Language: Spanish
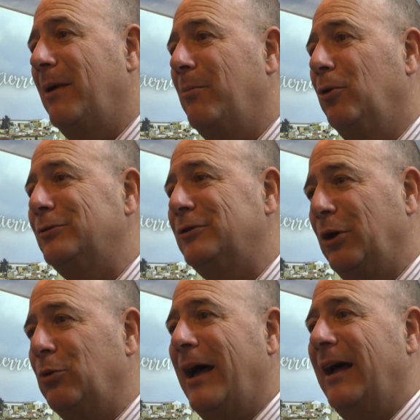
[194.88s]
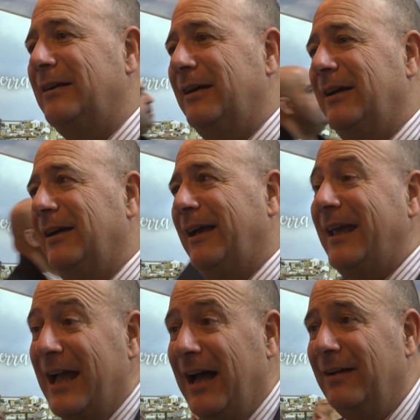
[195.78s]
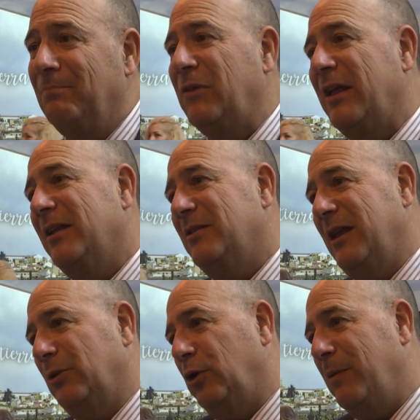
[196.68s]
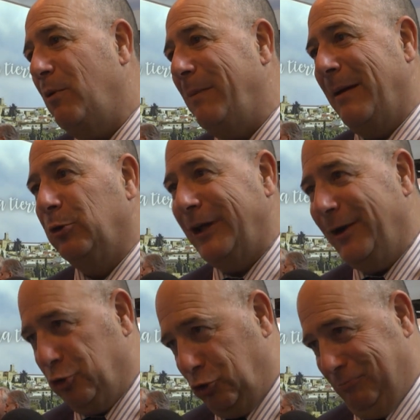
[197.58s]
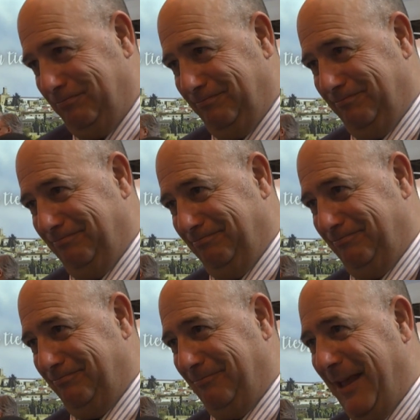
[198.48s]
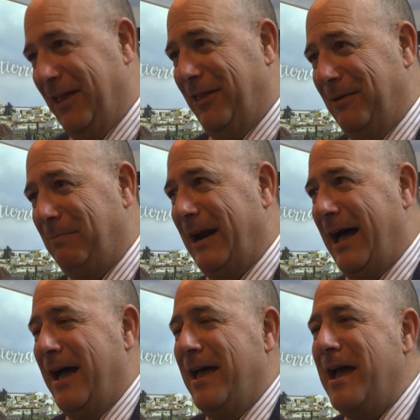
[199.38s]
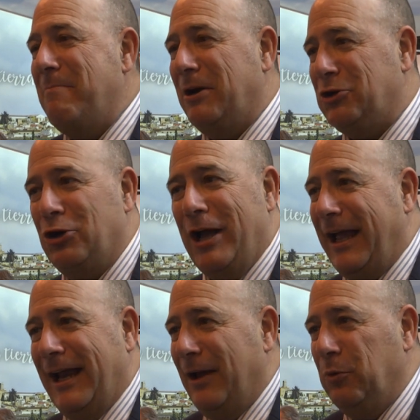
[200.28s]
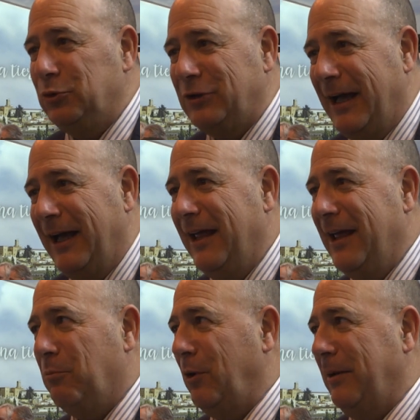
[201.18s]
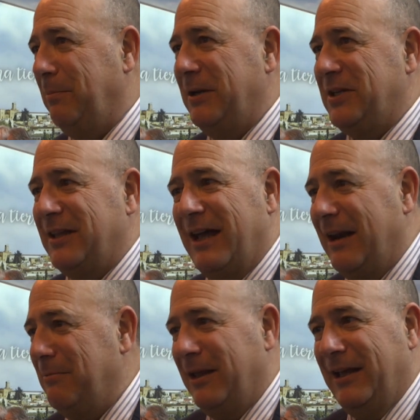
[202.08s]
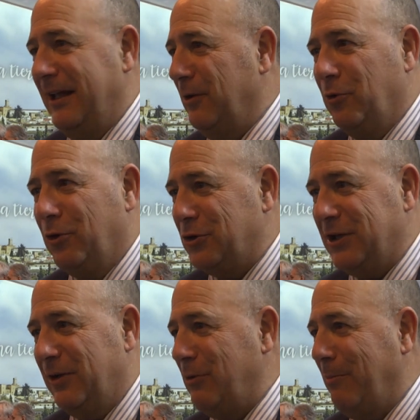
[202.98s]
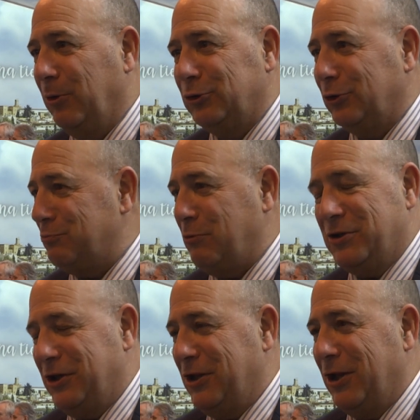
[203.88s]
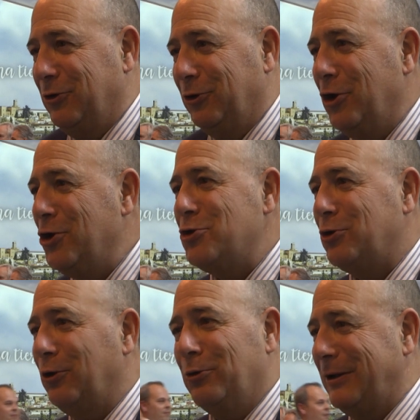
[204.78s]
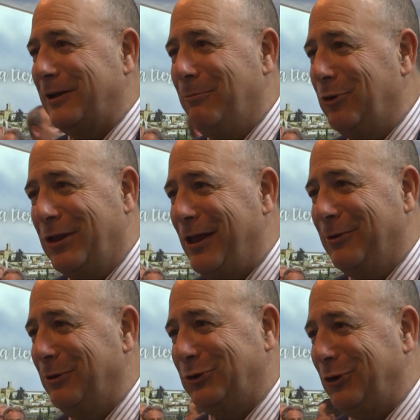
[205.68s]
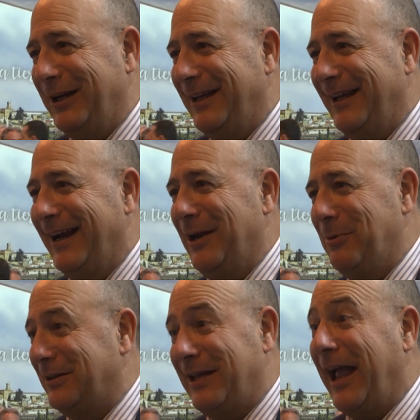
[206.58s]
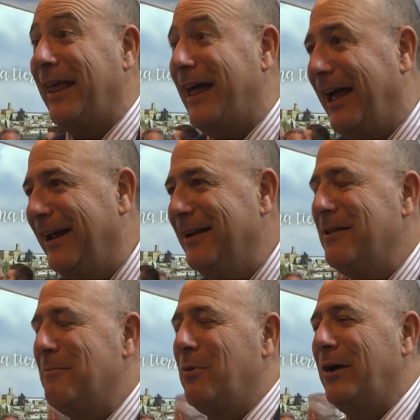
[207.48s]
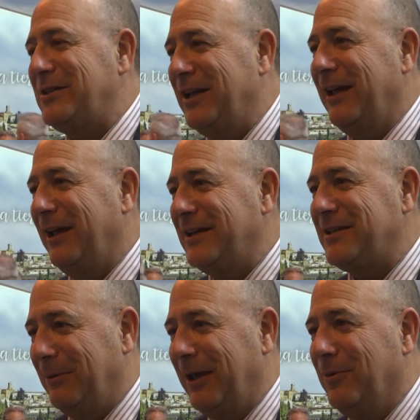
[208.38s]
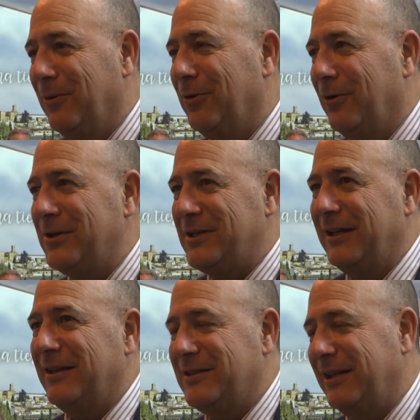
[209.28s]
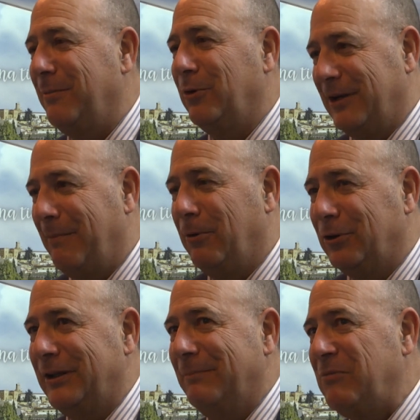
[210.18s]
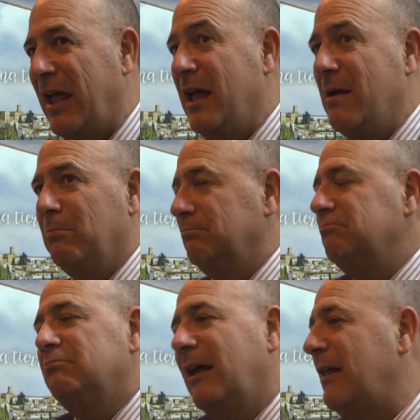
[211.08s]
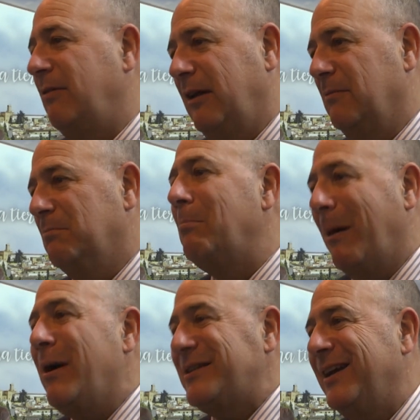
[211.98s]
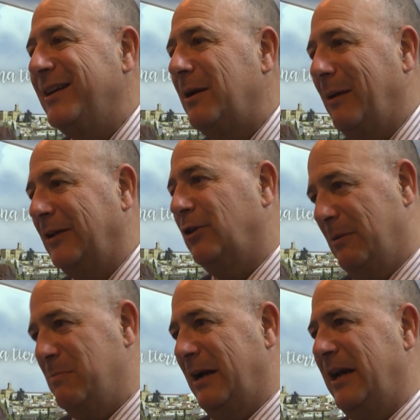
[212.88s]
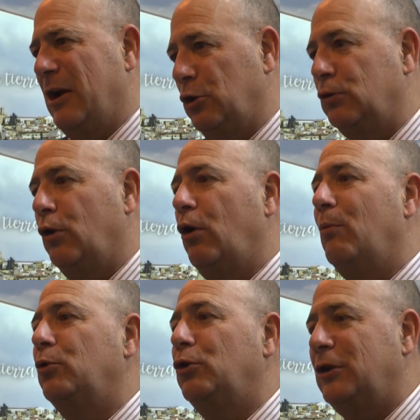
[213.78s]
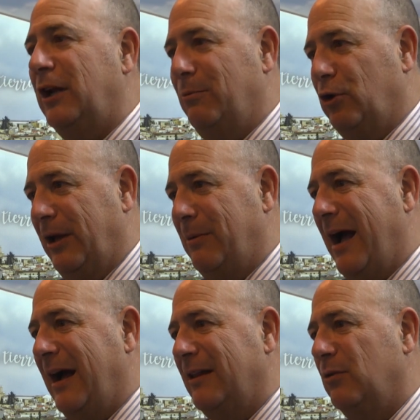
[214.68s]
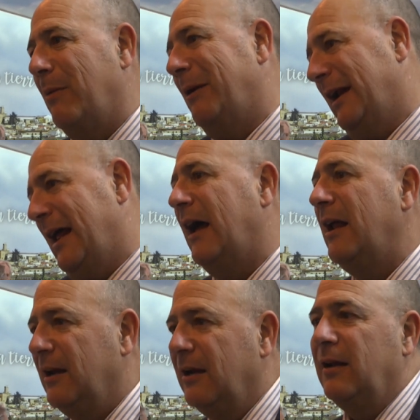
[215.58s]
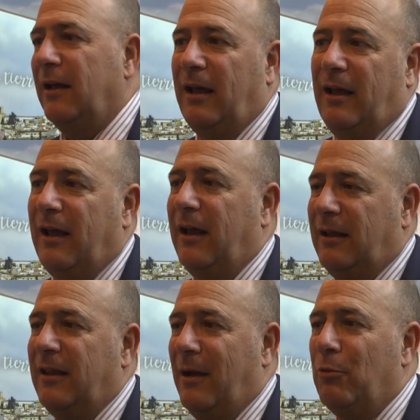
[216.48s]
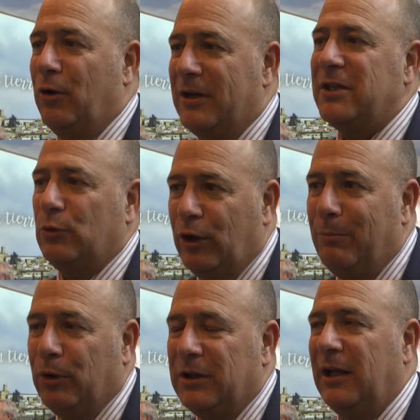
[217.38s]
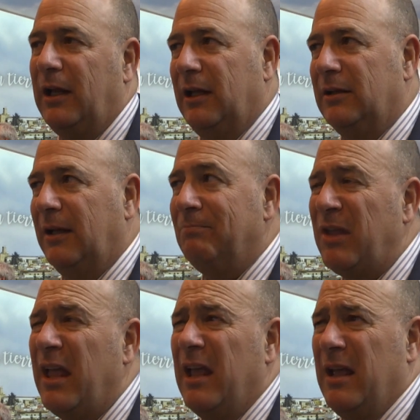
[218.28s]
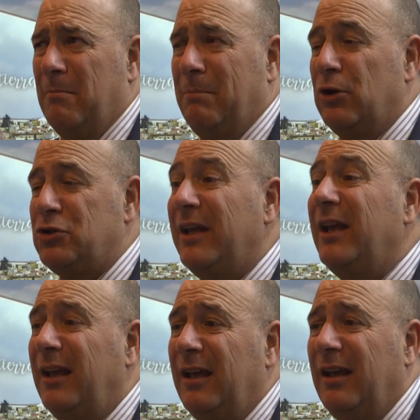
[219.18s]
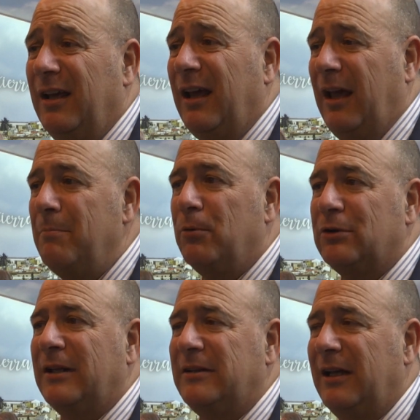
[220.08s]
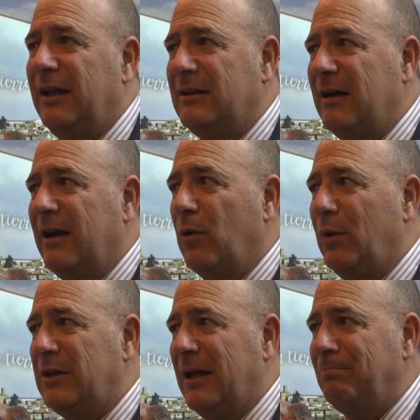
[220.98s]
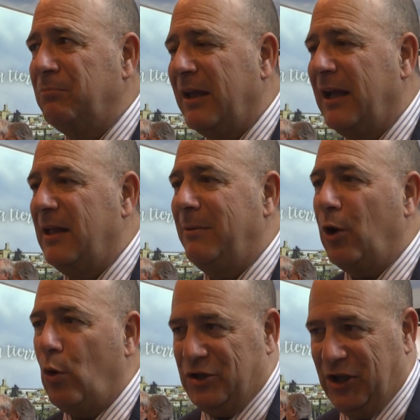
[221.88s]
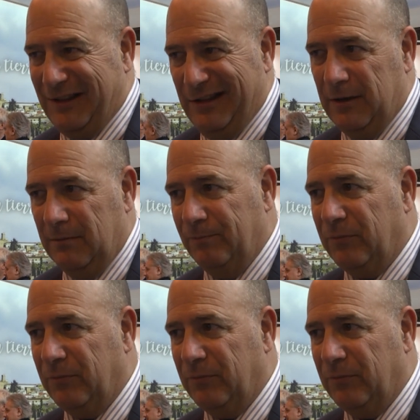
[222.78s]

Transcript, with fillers: hablamos de una eh, guía de turismo para moteros, es decir, para personas que les gusta pues visitar en vez de ir en un coche, en una moto, pues sintiendo toda nuestra pureza de nuestro aire y la libertad que da pues ese, vehículo, ¿no? Ese, ese, tipo de transporte. Es decir, vamos a seguir trabajando en la misma línea, no todo el mundo tiene por qué viajar de una manera, eh, digamos, con ese turismo inteligente. Pero sí es importante tener en cuenta que deben coexistir,